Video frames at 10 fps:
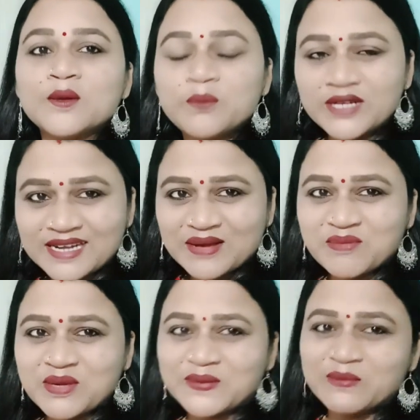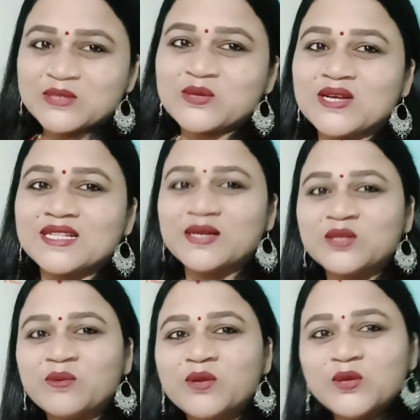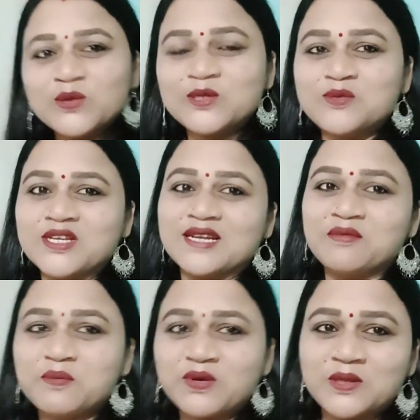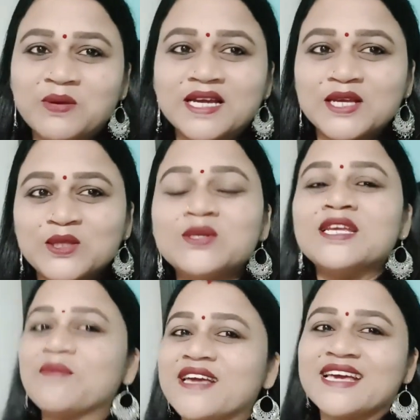मैं प्रतिभा स्वागत करती हूँ अपने YouTube चैनल में प्रतिभा की दुनिया में कैसे हैं आप